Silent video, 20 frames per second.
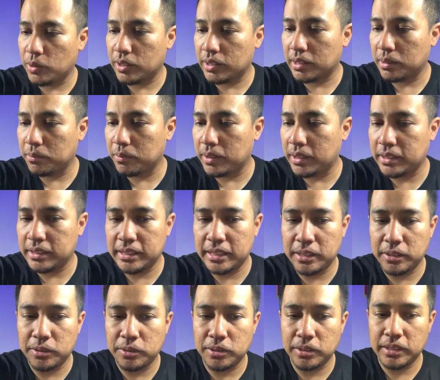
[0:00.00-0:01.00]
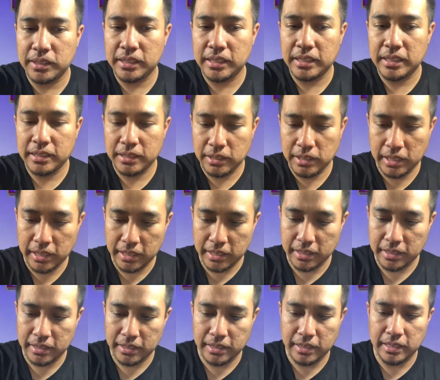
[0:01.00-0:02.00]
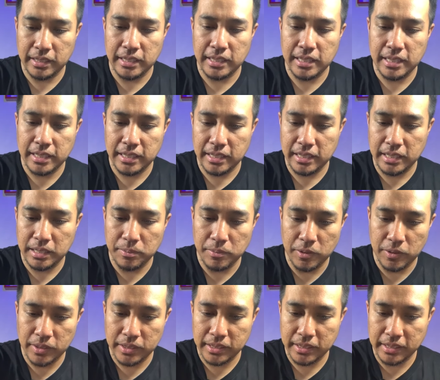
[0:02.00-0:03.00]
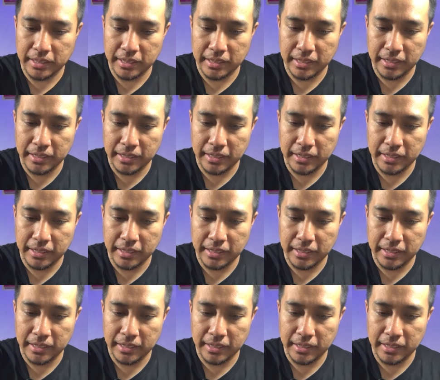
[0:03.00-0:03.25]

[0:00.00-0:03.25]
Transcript: tebelin jenggotnya eh dia ada di bawah sini